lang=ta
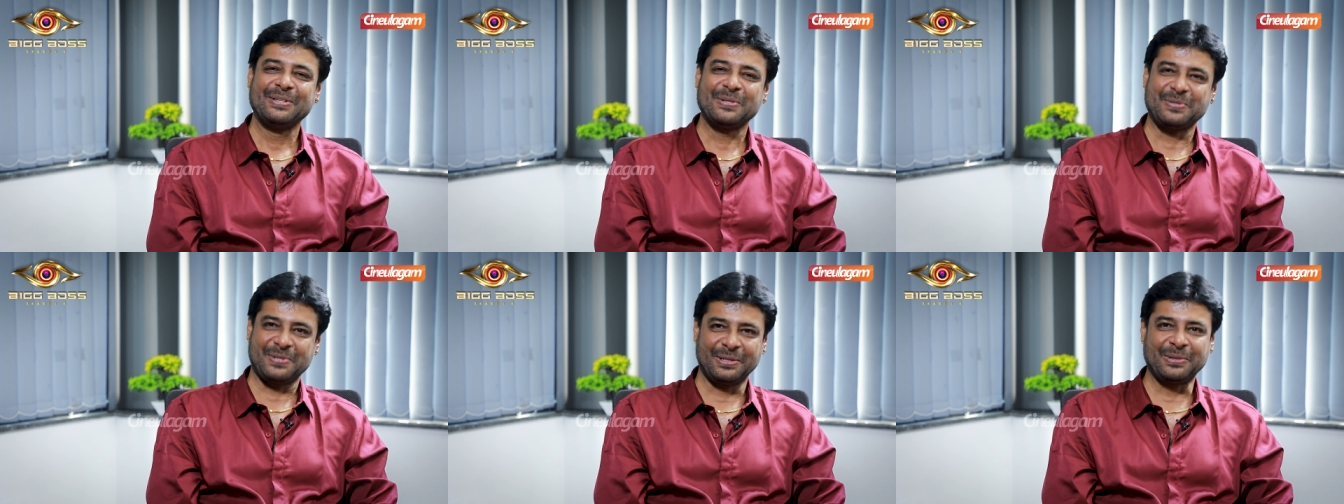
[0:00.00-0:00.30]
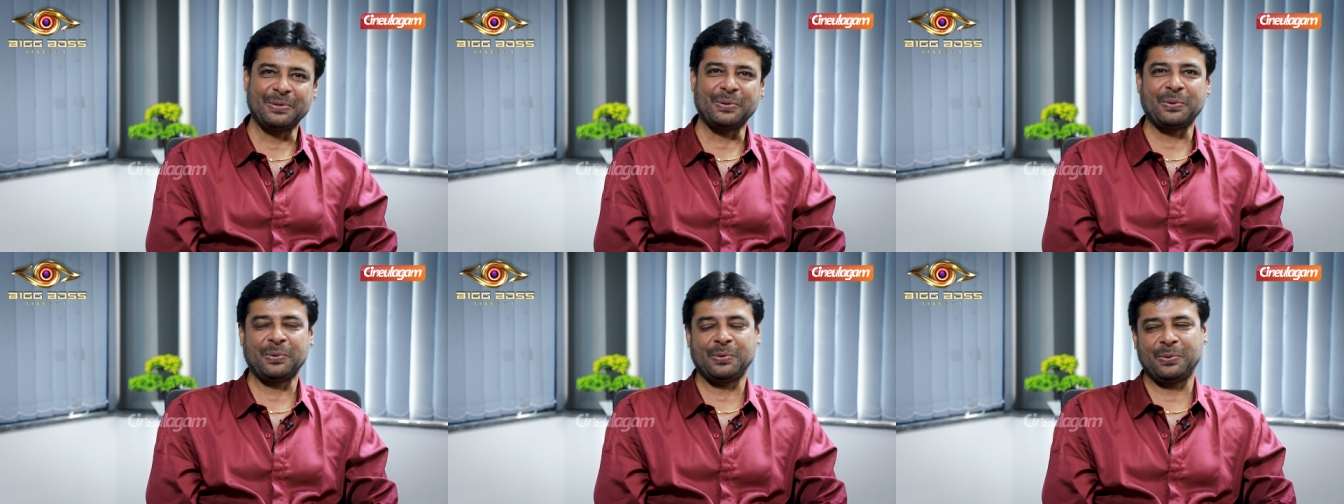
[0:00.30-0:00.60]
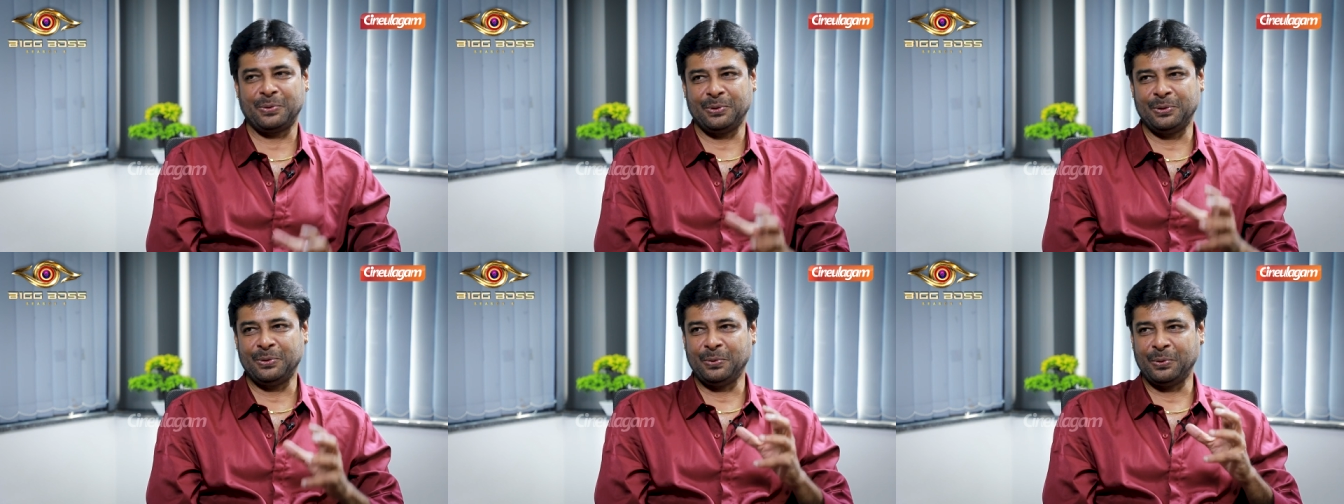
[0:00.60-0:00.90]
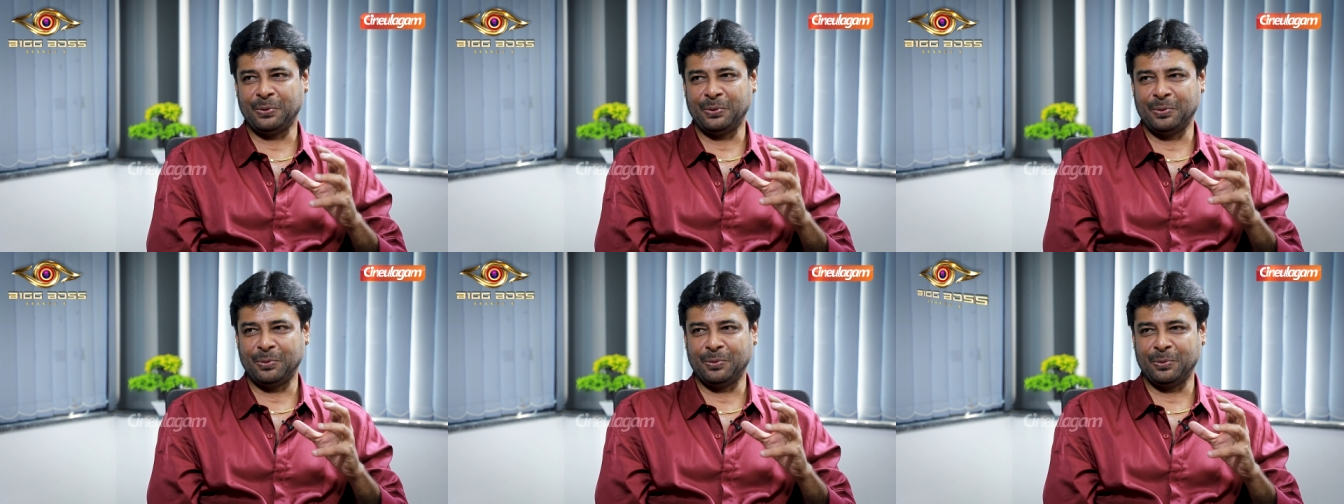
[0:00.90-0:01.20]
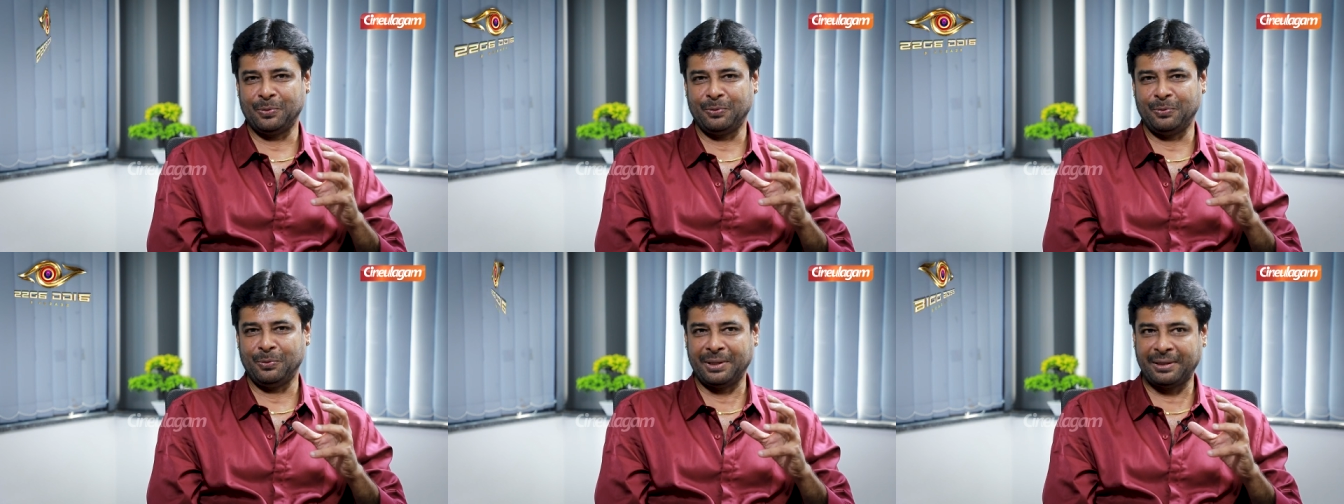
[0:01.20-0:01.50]
ஸோ இந்த ஒரு இது ஒரு
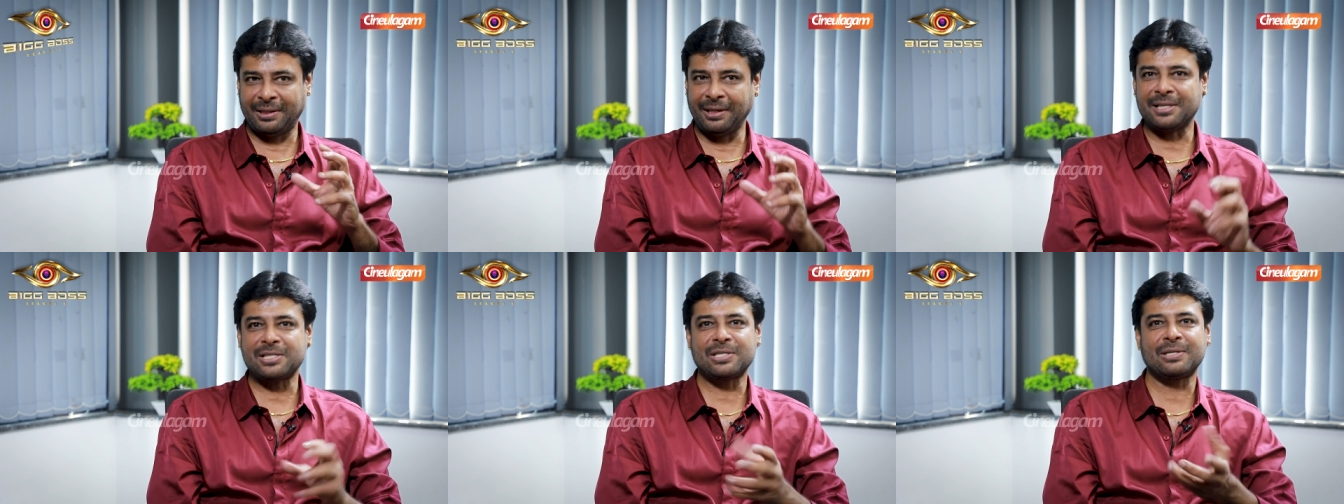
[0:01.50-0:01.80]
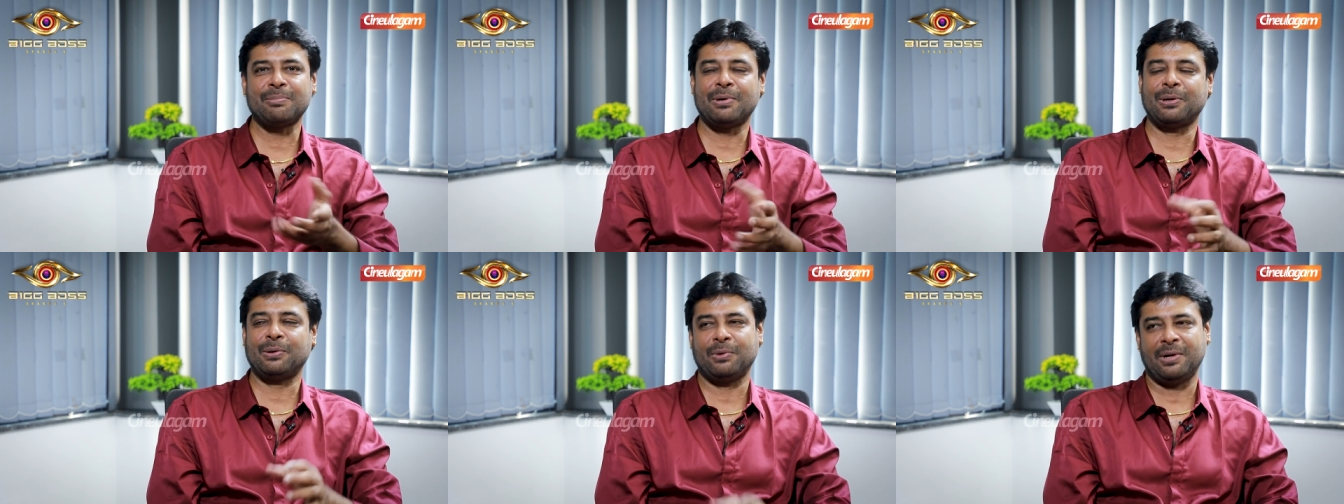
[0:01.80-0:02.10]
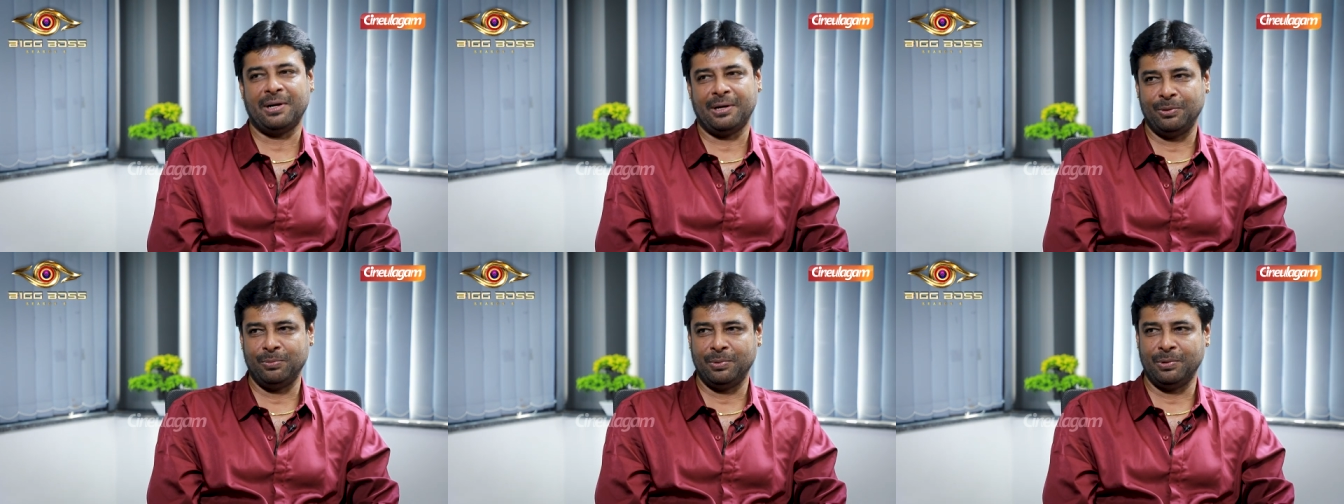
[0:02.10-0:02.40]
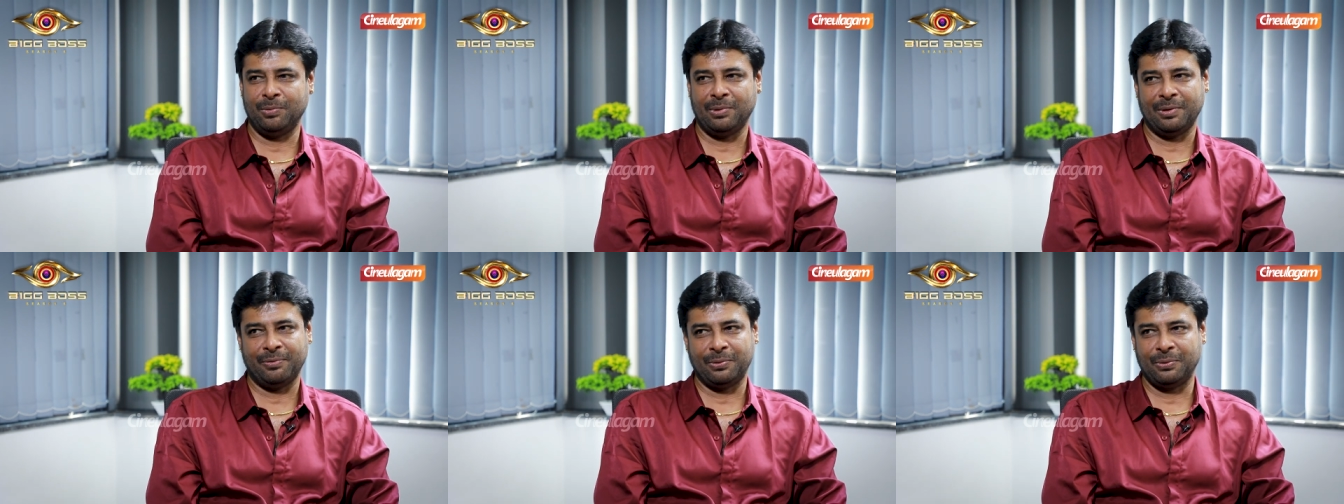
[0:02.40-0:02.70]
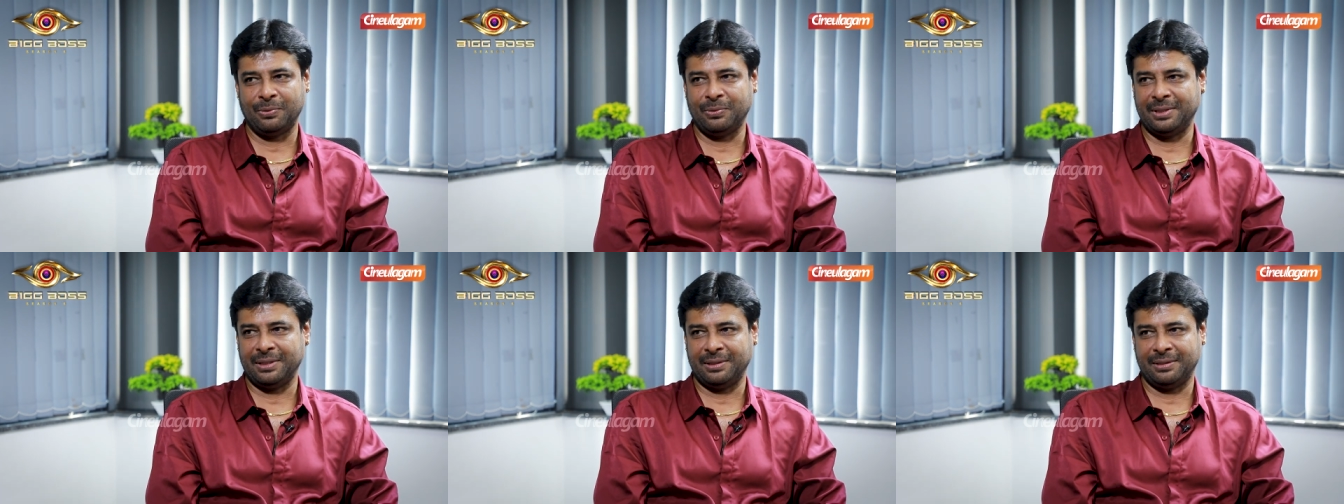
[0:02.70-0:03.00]
வித்தியாசமான ஒரு அனுபவம் அவர் கூட